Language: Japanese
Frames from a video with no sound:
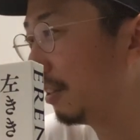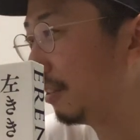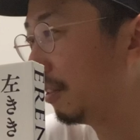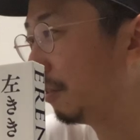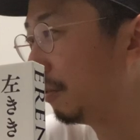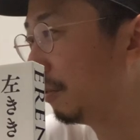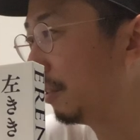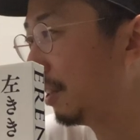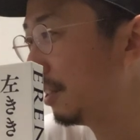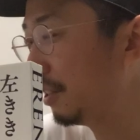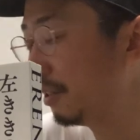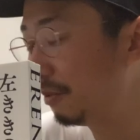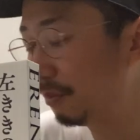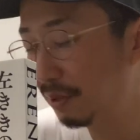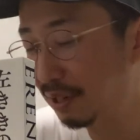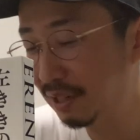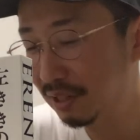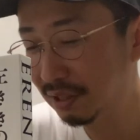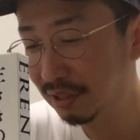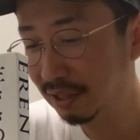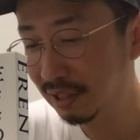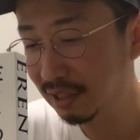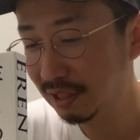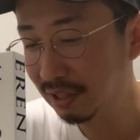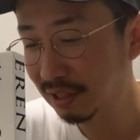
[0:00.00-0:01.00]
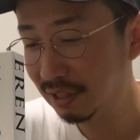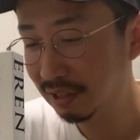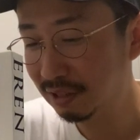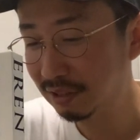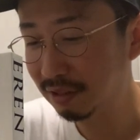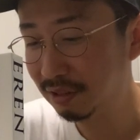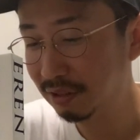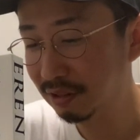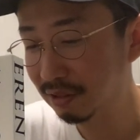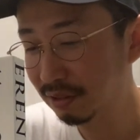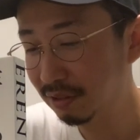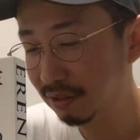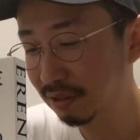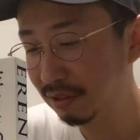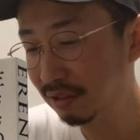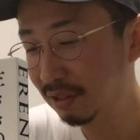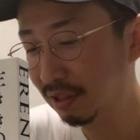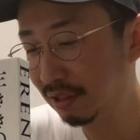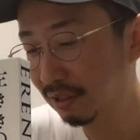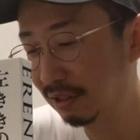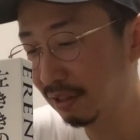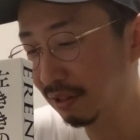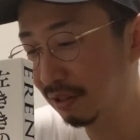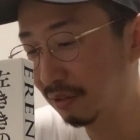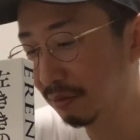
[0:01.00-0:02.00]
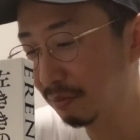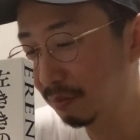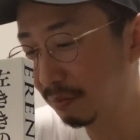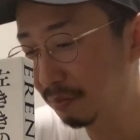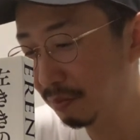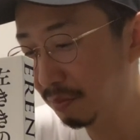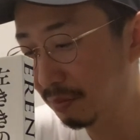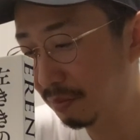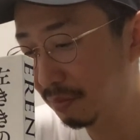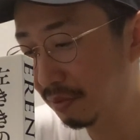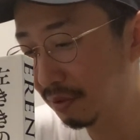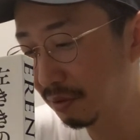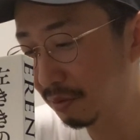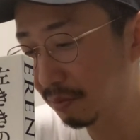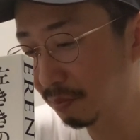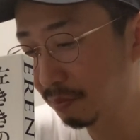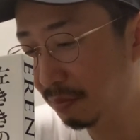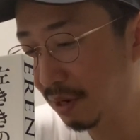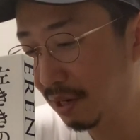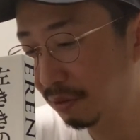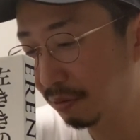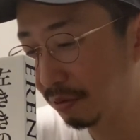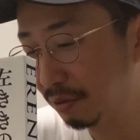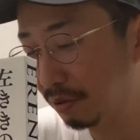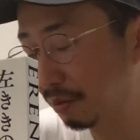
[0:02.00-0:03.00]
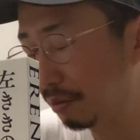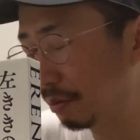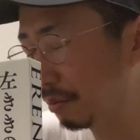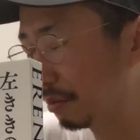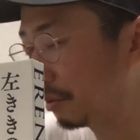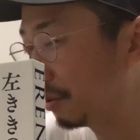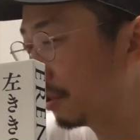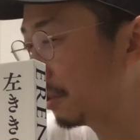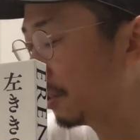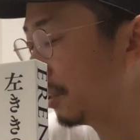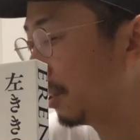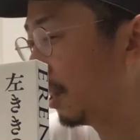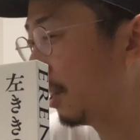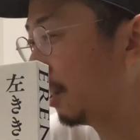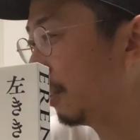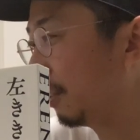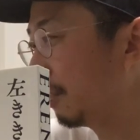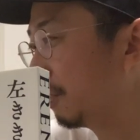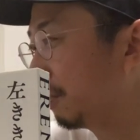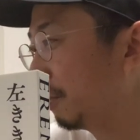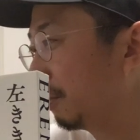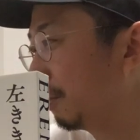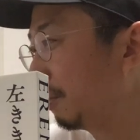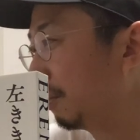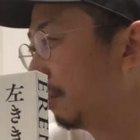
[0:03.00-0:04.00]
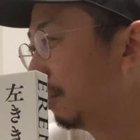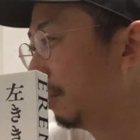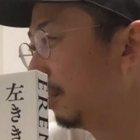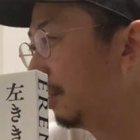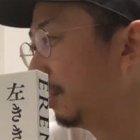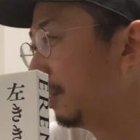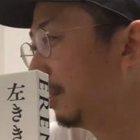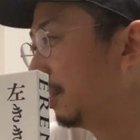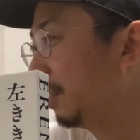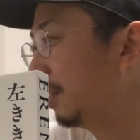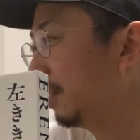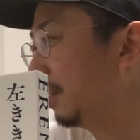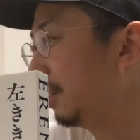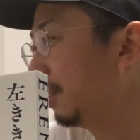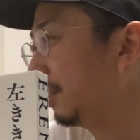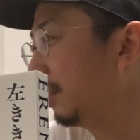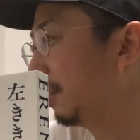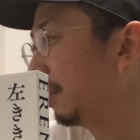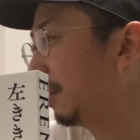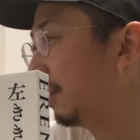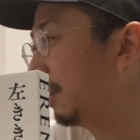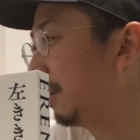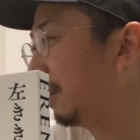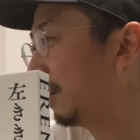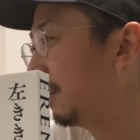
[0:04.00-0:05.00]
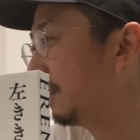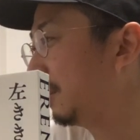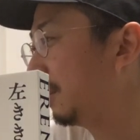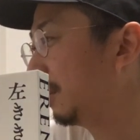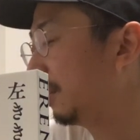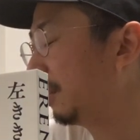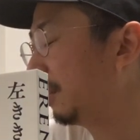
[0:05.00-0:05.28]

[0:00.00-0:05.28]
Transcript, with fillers: 同じ媒体がなんか魔の巣窟なんでちょっとなかなか実